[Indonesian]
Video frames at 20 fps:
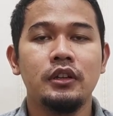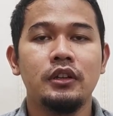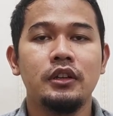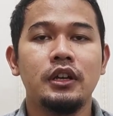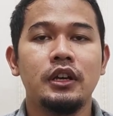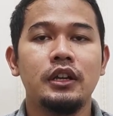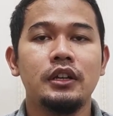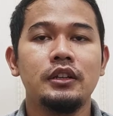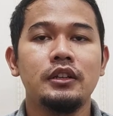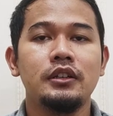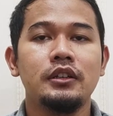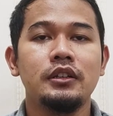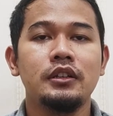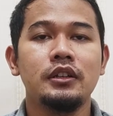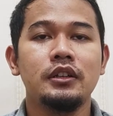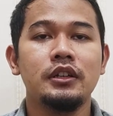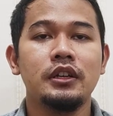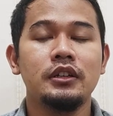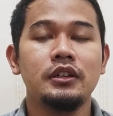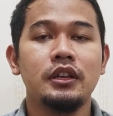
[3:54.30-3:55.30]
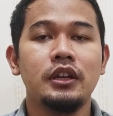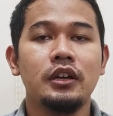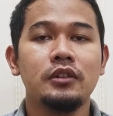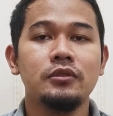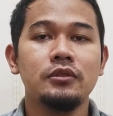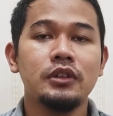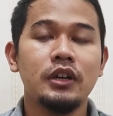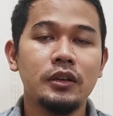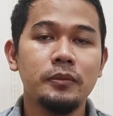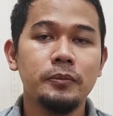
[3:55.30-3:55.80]
dan yang
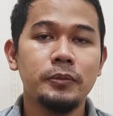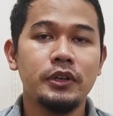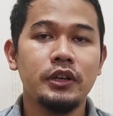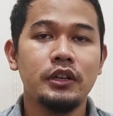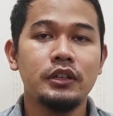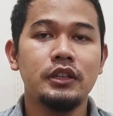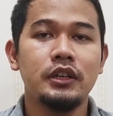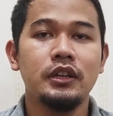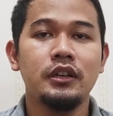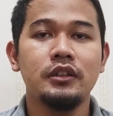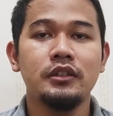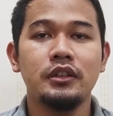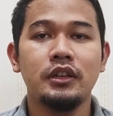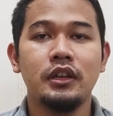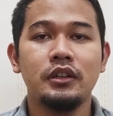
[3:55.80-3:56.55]
dilakukan, pekerjaan